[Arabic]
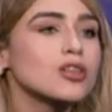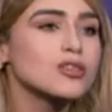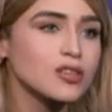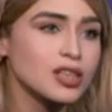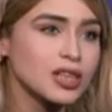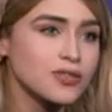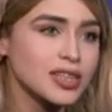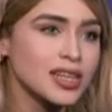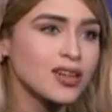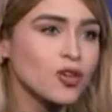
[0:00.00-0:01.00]
متاثرين
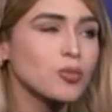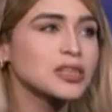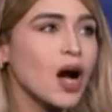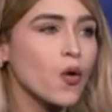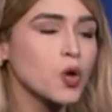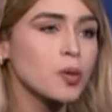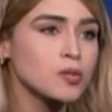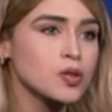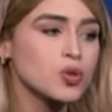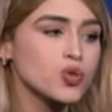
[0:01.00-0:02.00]
نفسيا هم دي اول ما
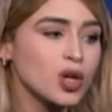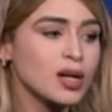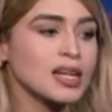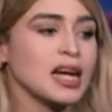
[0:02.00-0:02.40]
بيلبسوها